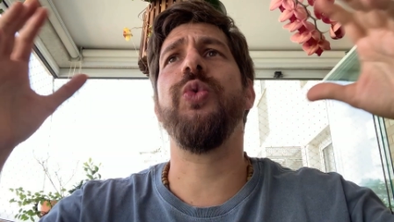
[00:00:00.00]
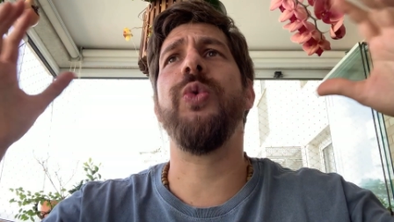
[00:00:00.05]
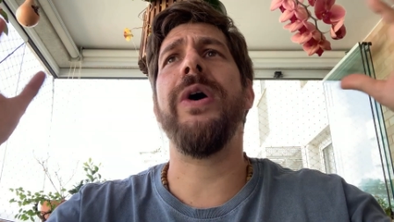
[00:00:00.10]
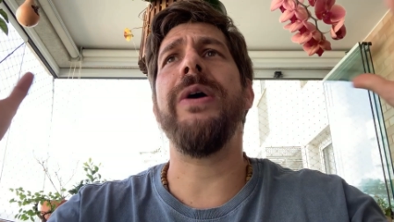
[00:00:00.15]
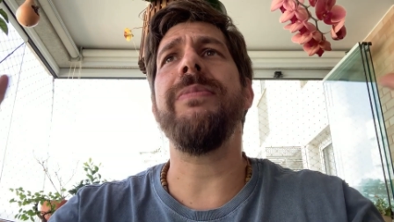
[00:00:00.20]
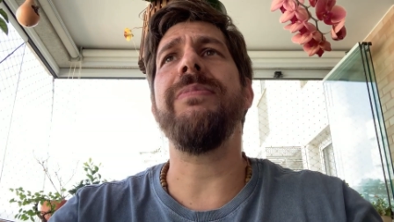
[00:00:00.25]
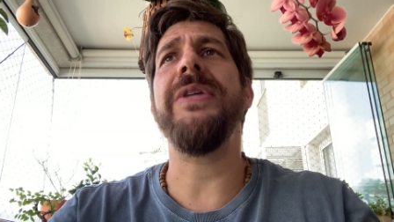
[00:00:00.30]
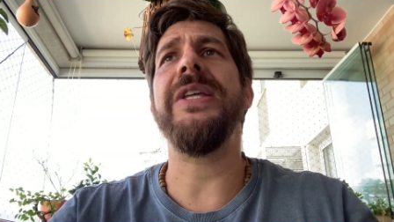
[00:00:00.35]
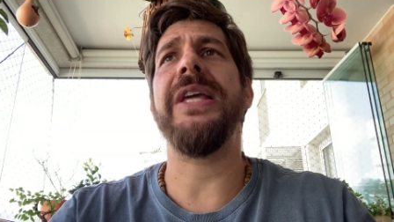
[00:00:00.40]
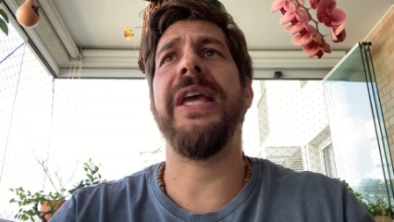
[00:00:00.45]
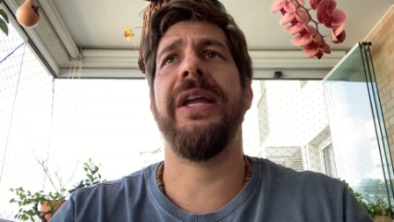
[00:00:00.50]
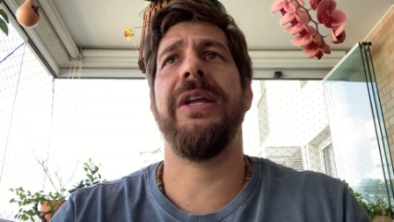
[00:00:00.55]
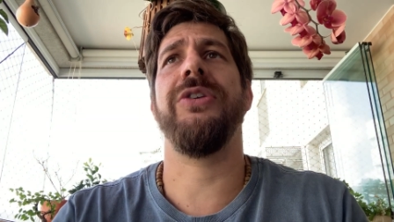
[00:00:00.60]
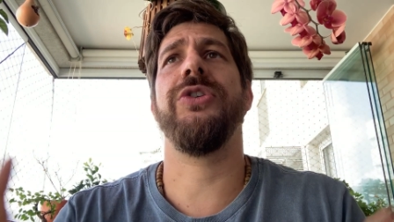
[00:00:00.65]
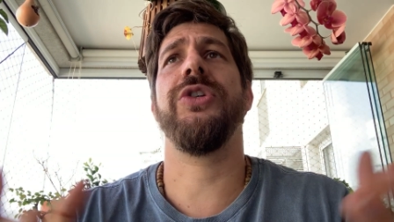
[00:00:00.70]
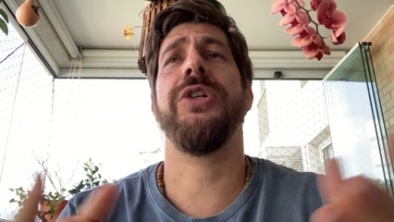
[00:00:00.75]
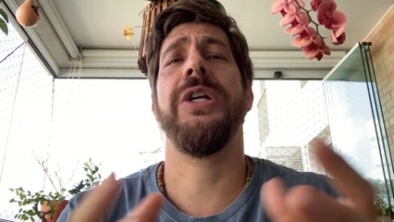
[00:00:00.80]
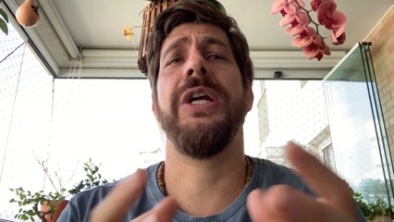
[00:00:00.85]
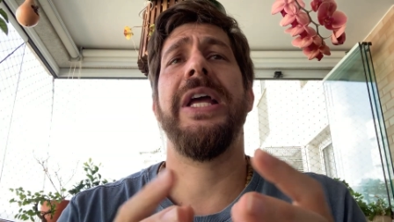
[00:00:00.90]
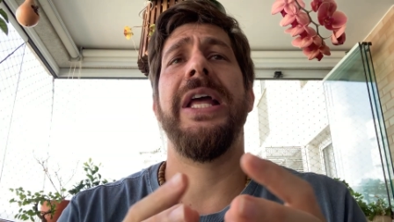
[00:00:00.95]
o
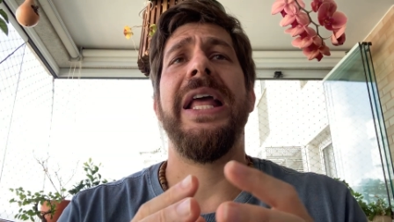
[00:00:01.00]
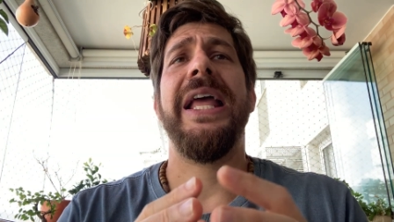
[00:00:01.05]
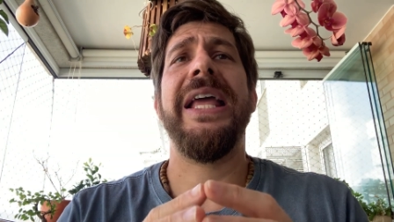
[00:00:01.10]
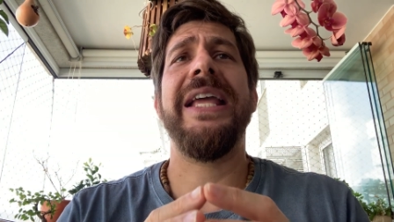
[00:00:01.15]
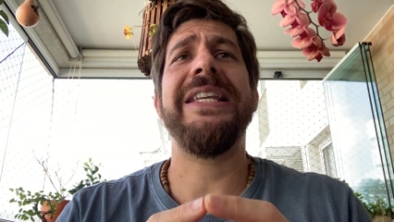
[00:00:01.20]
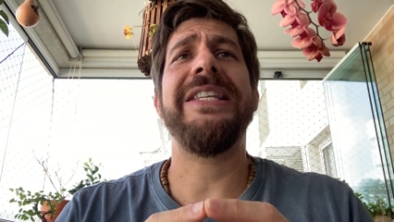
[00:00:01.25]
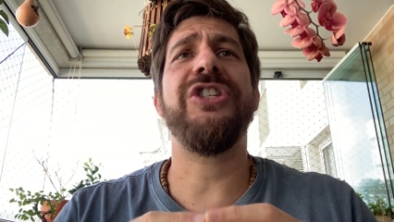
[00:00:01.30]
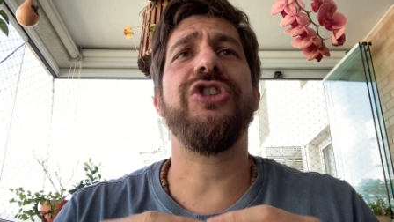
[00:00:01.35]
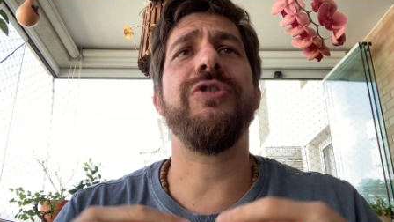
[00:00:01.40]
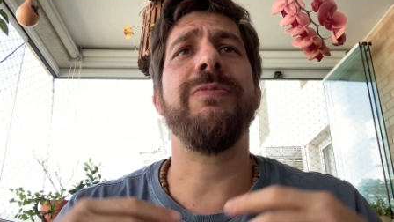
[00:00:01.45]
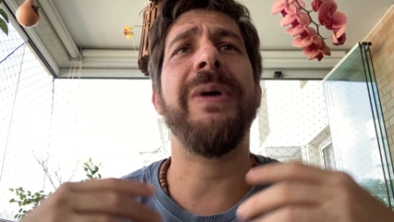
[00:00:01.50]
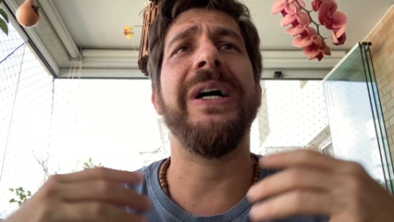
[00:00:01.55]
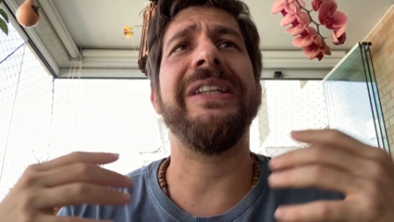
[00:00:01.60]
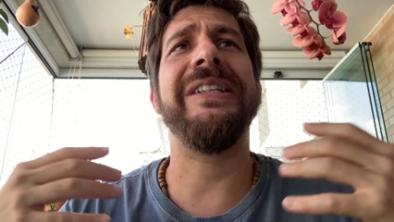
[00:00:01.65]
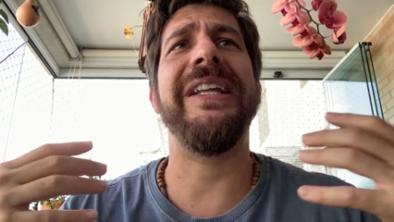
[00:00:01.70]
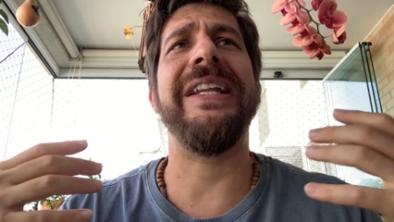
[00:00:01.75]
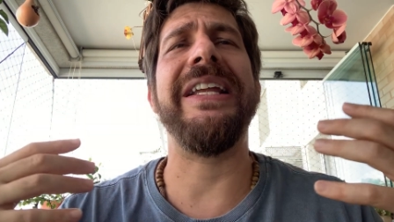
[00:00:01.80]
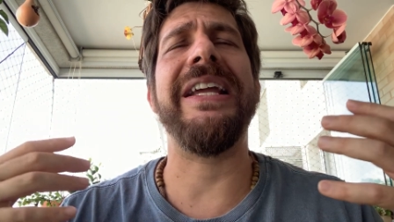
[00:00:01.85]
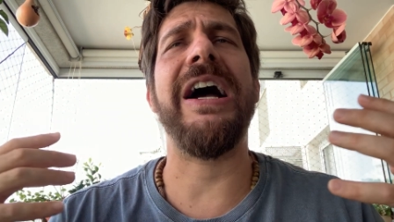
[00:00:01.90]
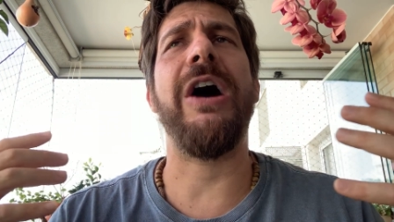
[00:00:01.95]
ambiente, este
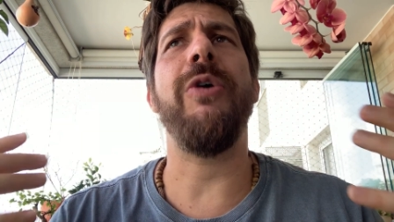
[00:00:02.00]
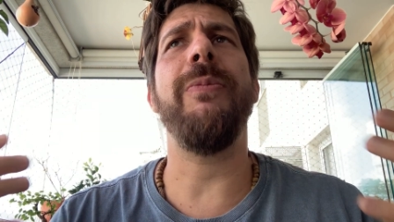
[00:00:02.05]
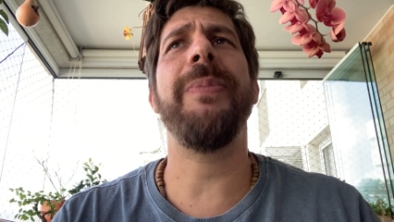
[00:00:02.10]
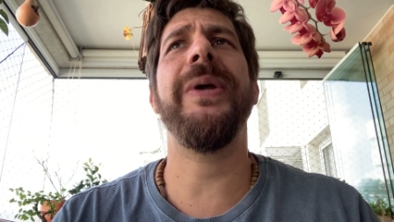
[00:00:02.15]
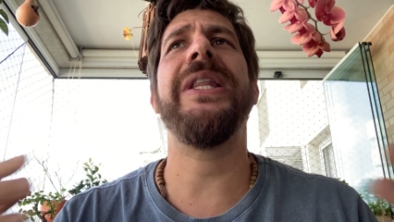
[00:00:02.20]
material